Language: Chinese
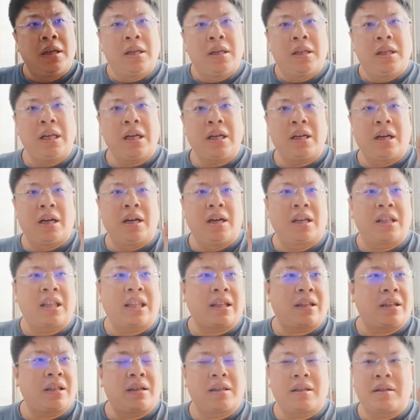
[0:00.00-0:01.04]
那个
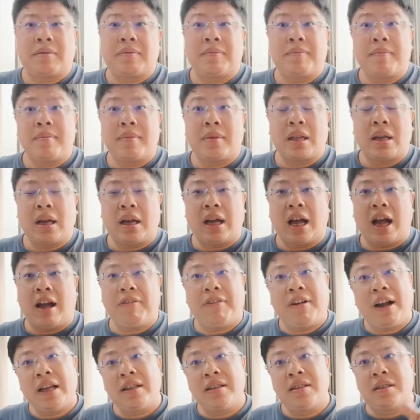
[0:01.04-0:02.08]
阿
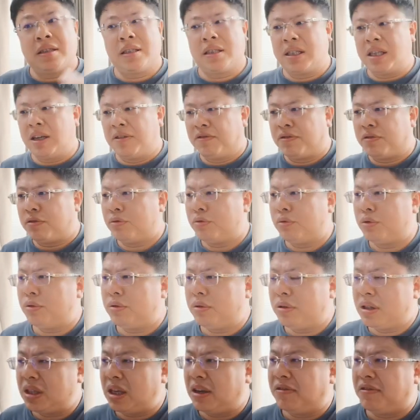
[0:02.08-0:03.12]
富汗政府
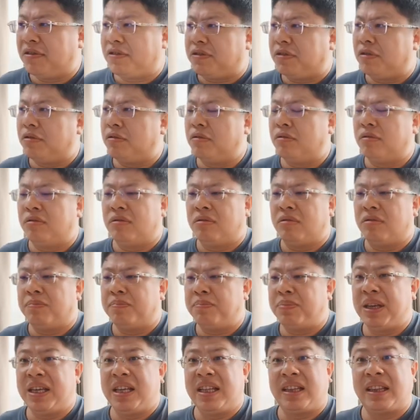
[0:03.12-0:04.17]
政府
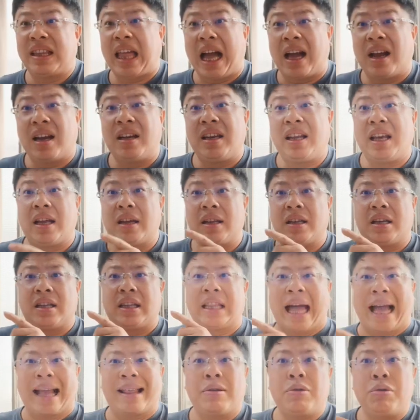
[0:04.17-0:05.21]
比当年的
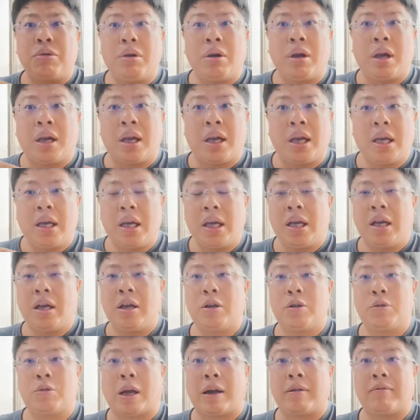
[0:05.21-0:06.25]
南越。
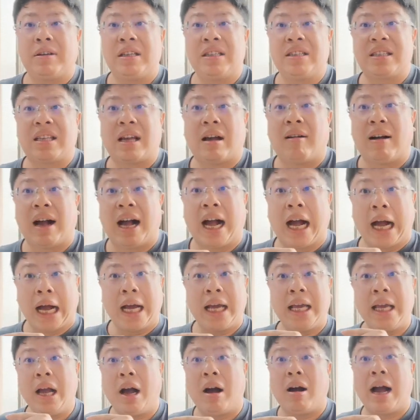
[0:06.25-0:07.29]
阮文绍还
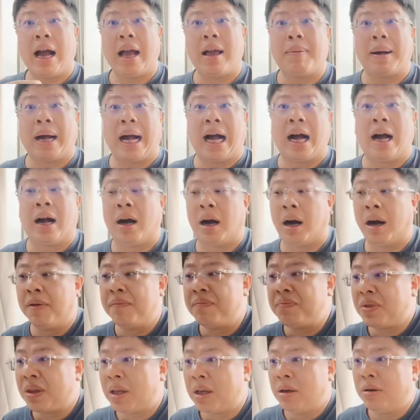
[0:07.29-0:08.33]
要害怕哈，
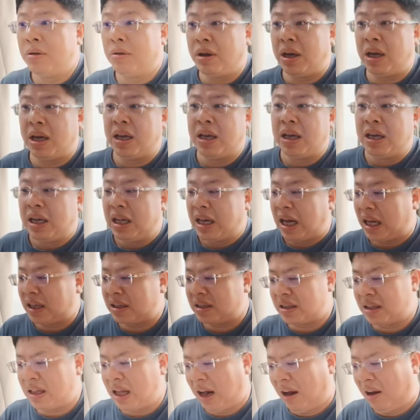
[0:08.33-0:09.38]
因为他
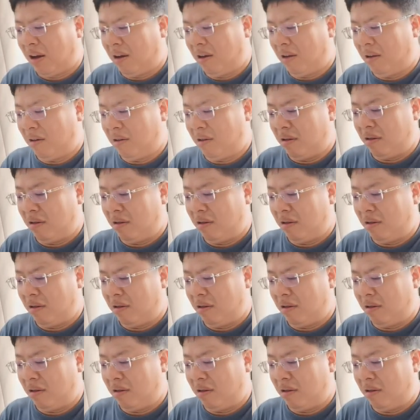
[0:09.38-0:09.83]
知道